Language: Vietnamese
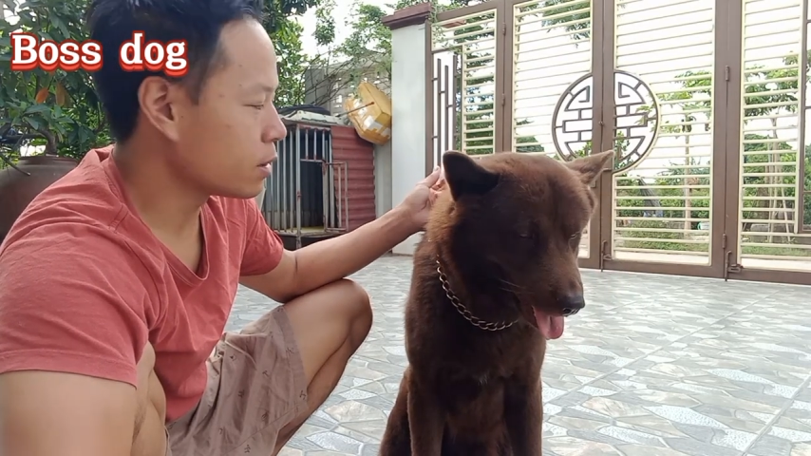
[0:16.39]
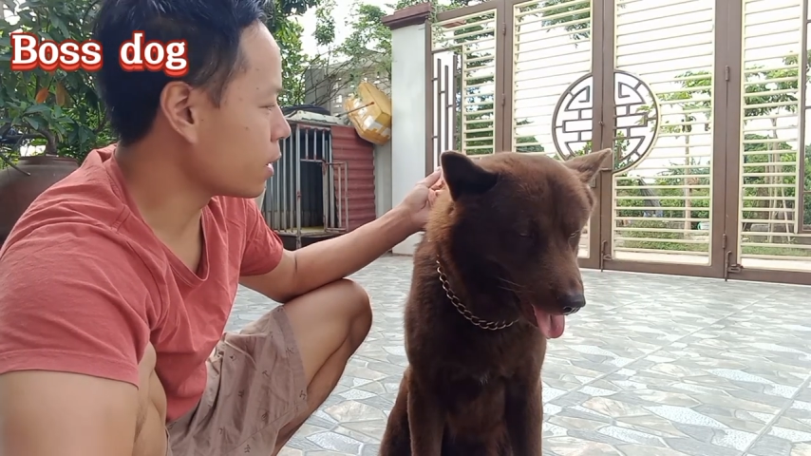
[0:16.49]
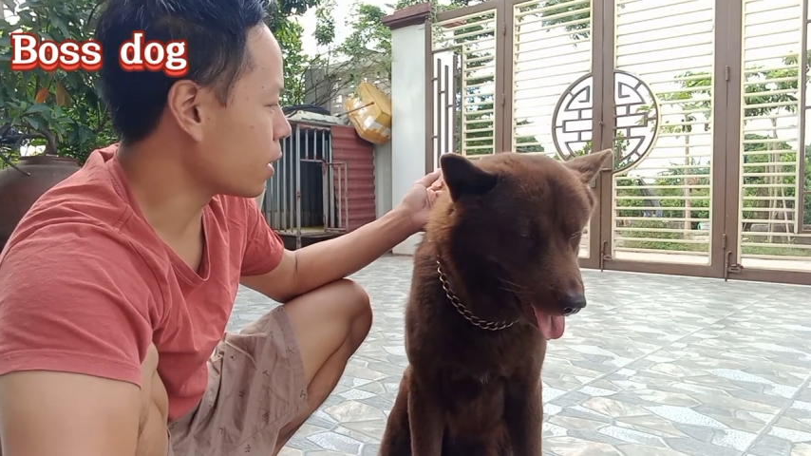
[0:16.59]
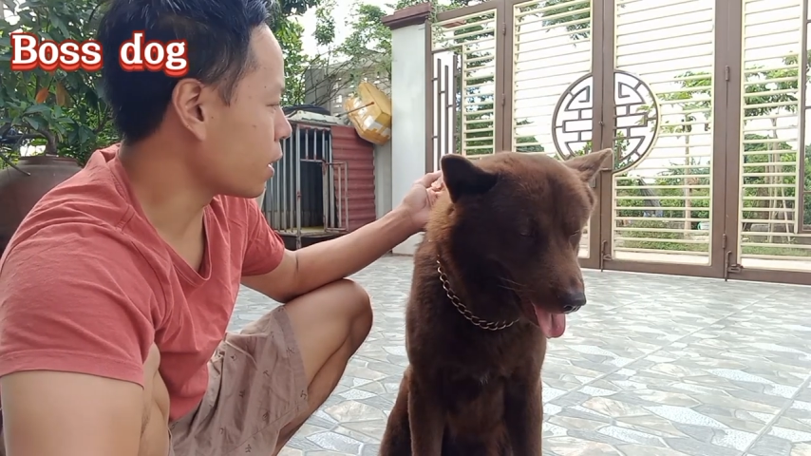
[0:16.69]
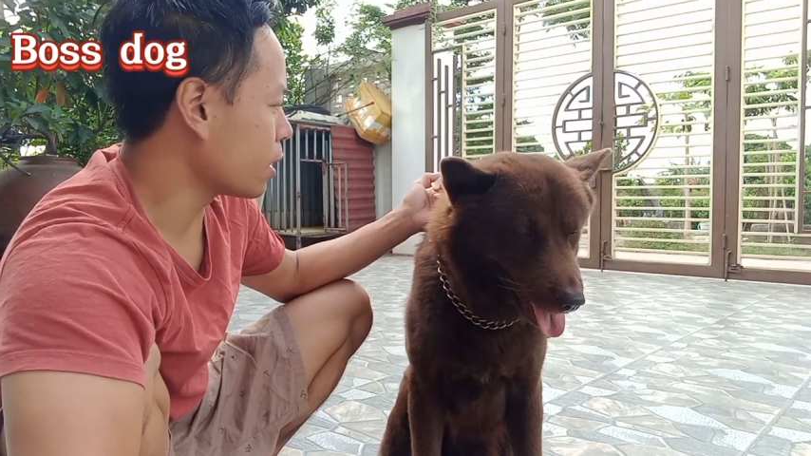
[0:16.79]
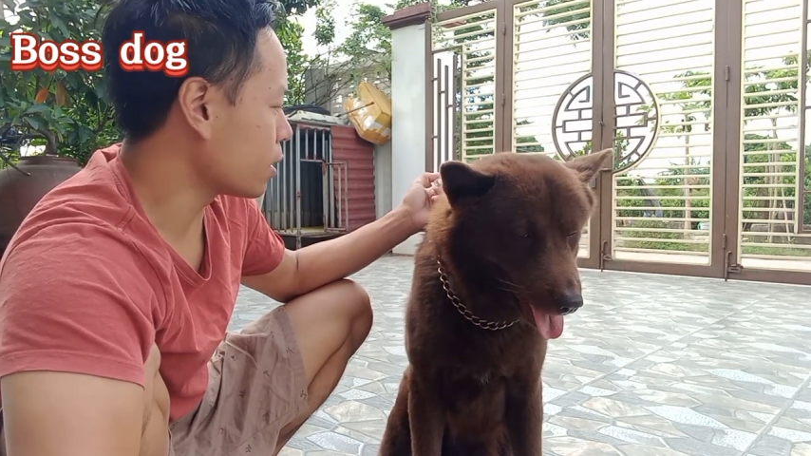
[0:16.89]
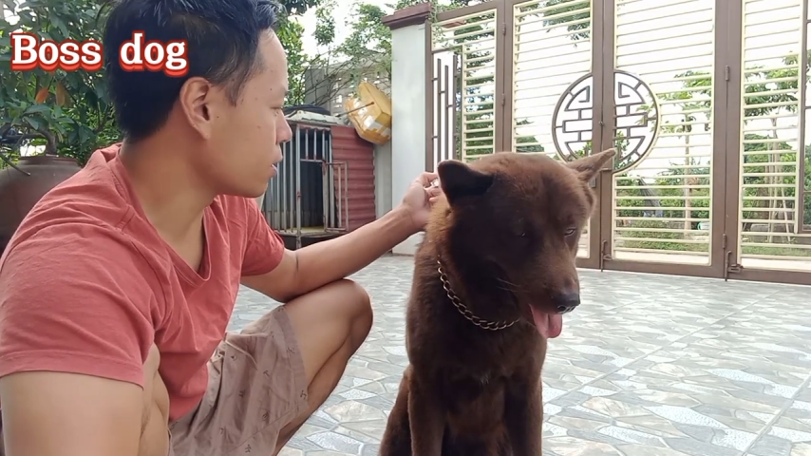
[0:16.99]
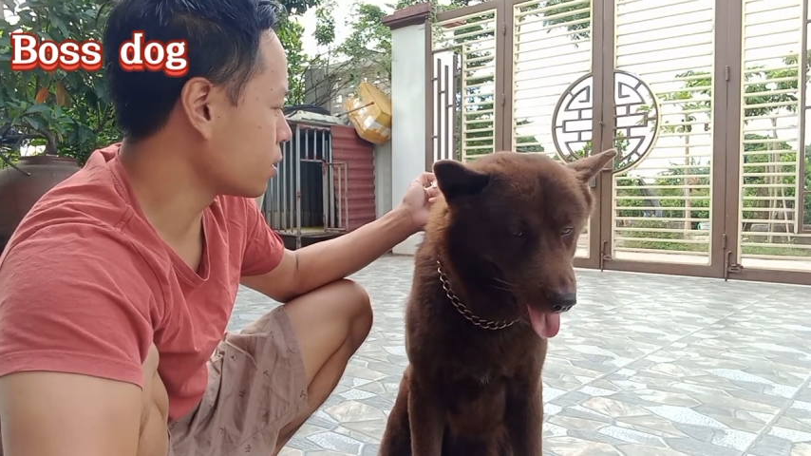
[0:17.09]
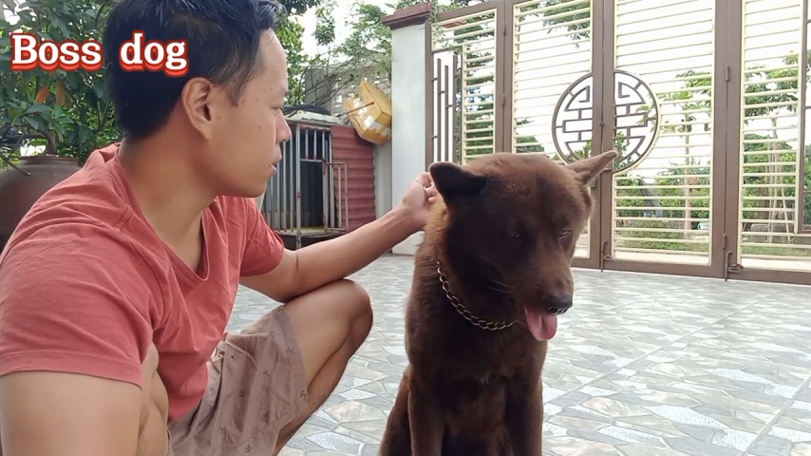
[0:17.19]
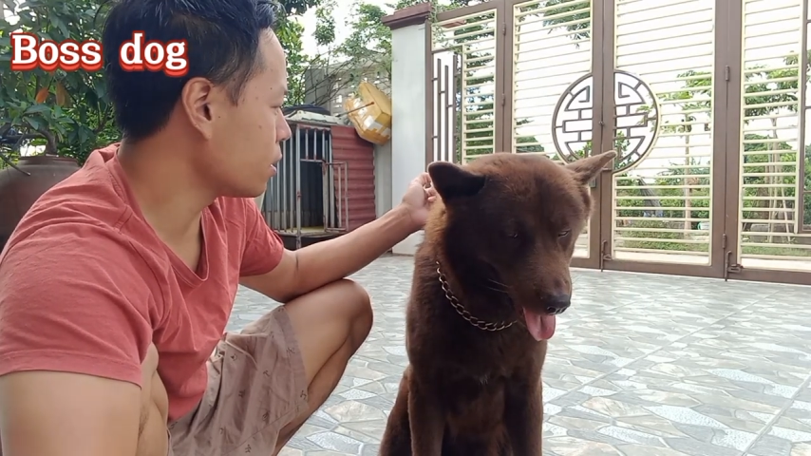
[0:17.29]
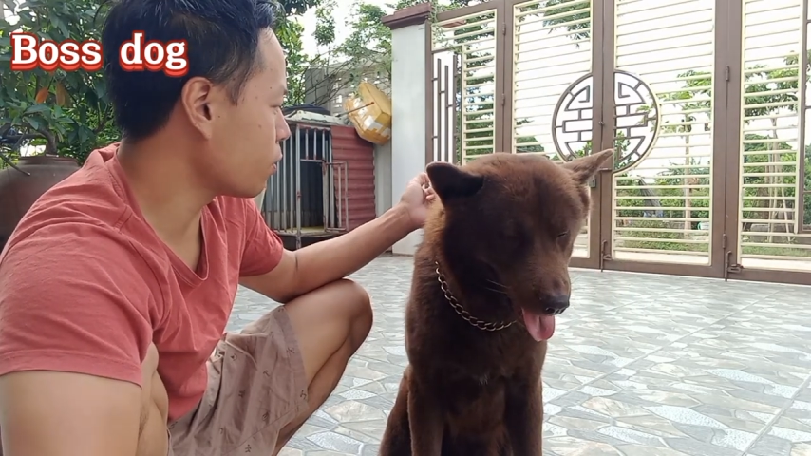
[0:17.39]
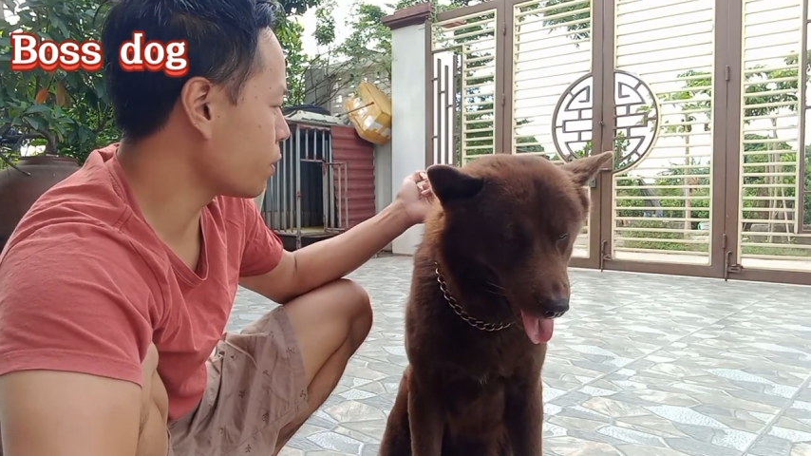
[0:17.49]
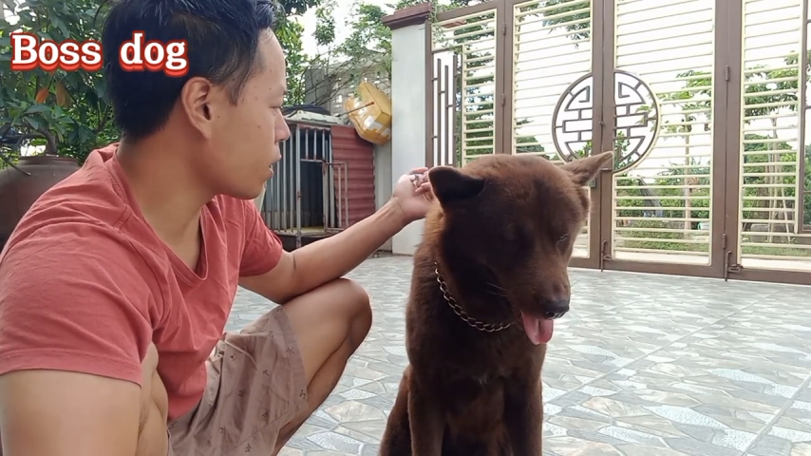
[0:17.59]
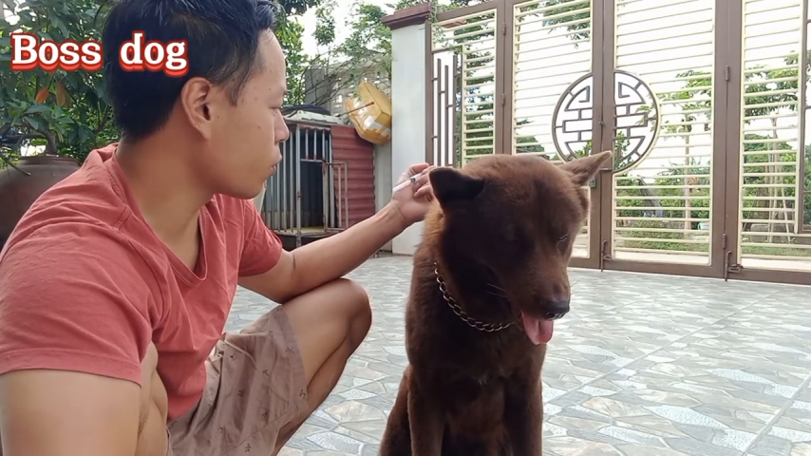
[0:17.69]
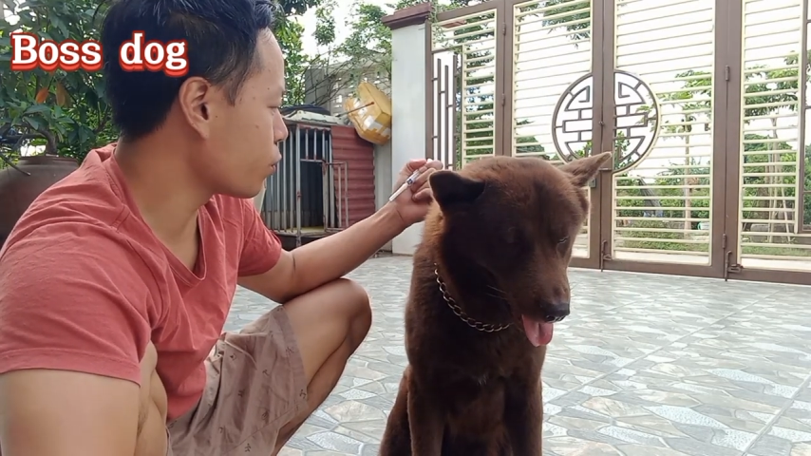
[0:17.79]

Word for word: để à, giới thiệu với cả